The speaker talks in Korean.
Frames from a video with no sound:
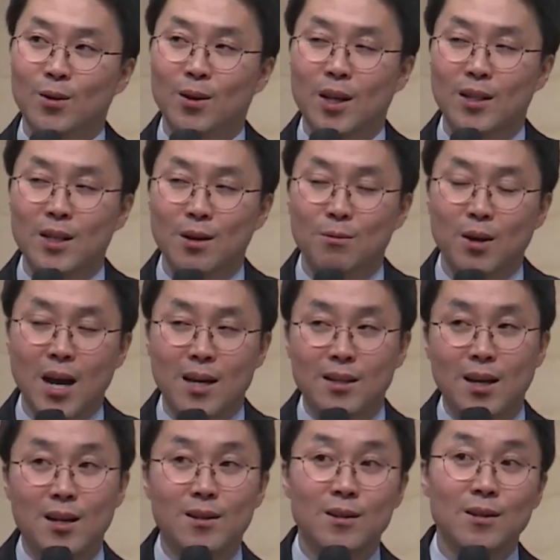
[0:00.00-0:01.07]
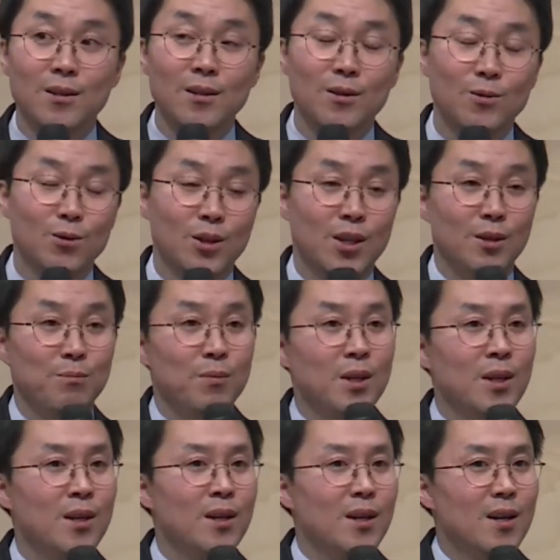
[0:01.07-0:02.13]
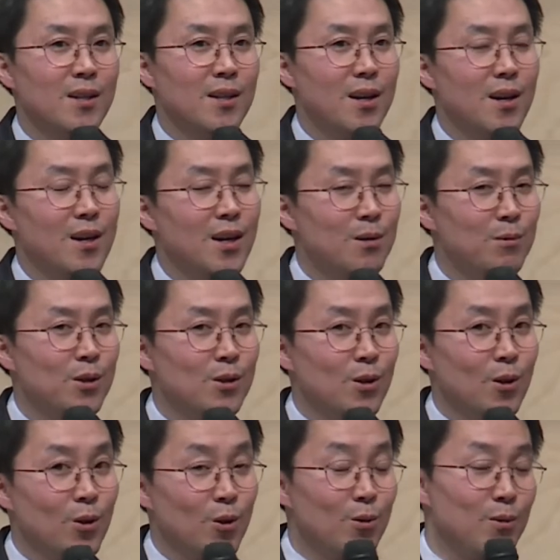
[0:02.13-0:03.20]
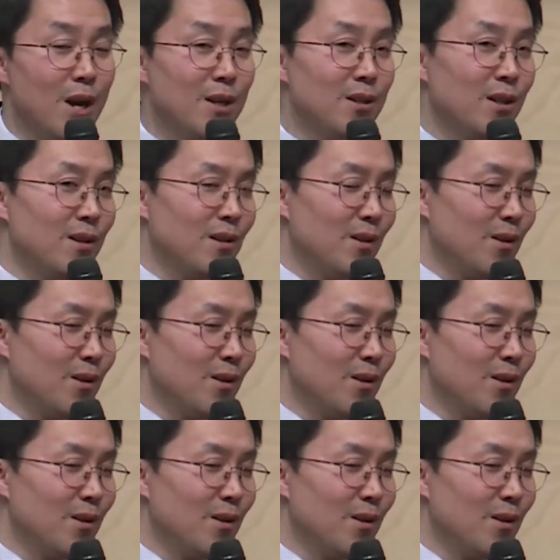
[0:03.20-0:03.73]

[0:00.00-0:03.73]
다시 한번 가사를 깊이 생각하면서 여러분 아직